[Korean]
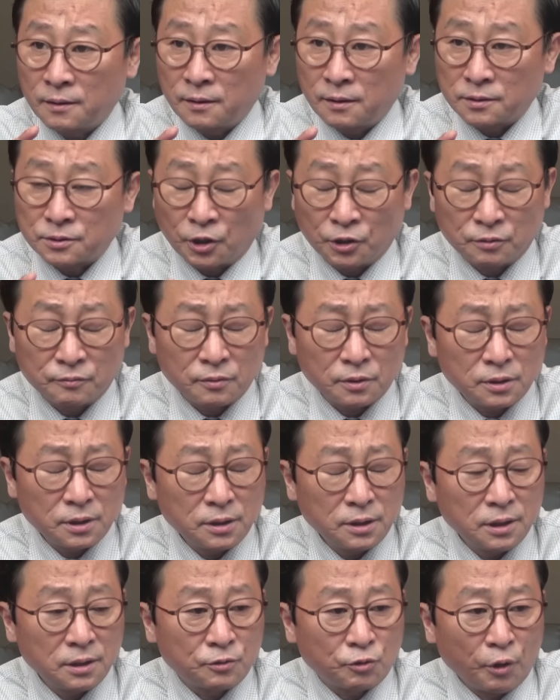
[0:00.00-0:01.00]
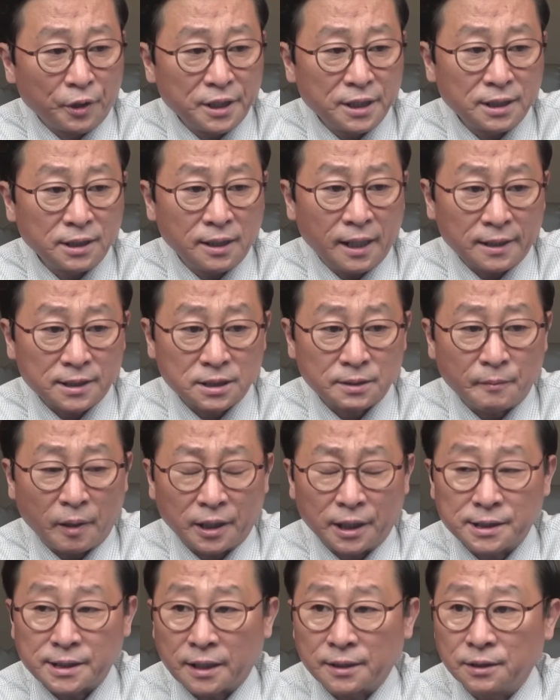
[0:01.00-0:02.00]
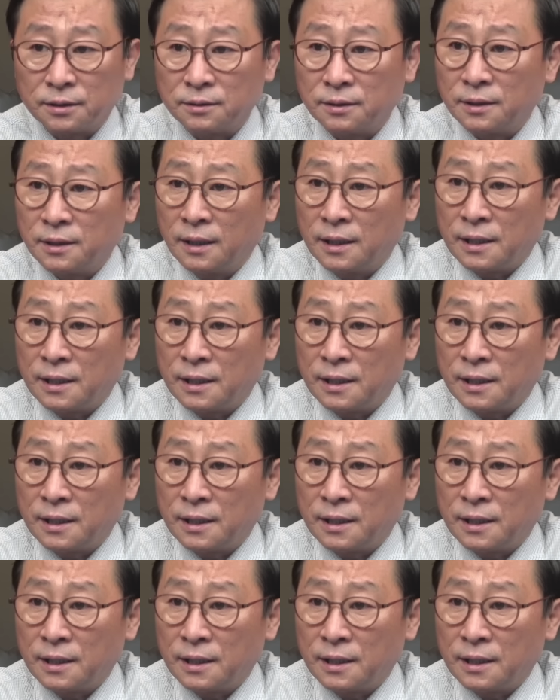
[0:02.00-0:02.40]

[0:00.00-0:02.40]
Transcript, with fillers: 선, 이 권익위 핵심 관계자는